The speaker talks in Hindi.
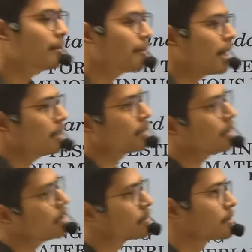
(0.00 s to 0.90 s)
हम पार्ट
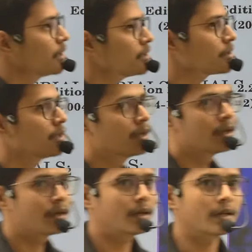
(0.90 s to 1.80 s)
थ्री डिस्कस
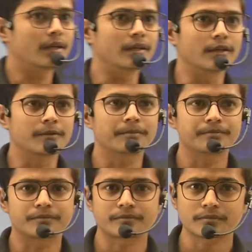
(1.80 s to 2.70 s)
करेंगे
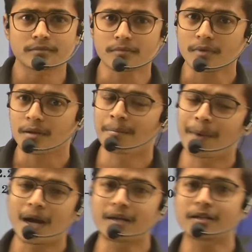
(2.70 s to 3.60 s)

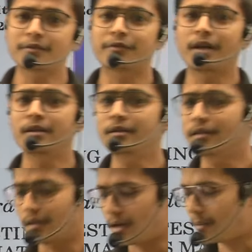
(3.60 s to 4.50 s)
पार्ट वन
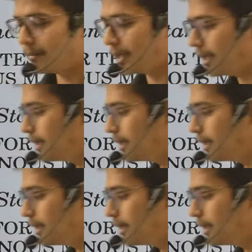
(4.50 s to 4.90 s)
हम नहीं